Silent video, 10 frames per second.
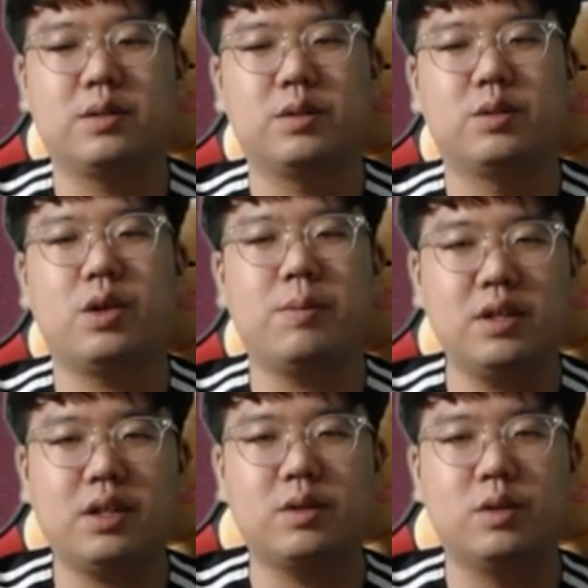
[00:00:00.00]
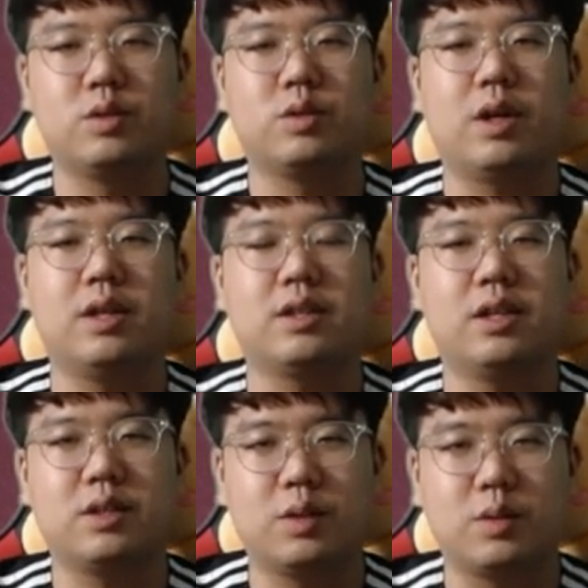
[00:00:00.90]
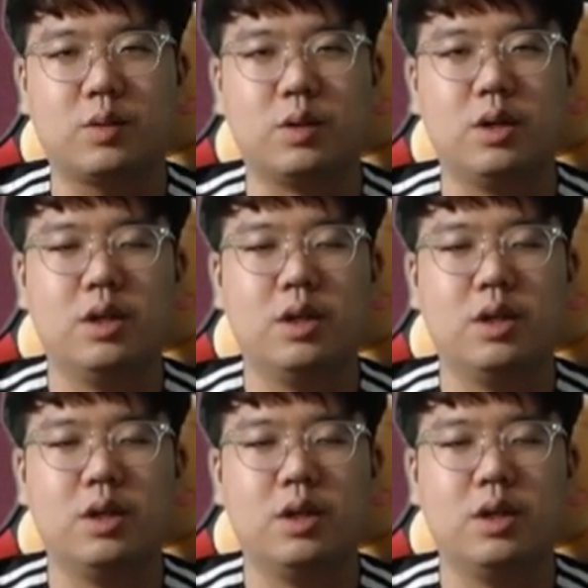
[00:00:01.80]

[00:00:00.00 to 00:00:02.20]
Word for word: 그리고 최민창 선수도 안타 하나 쳤고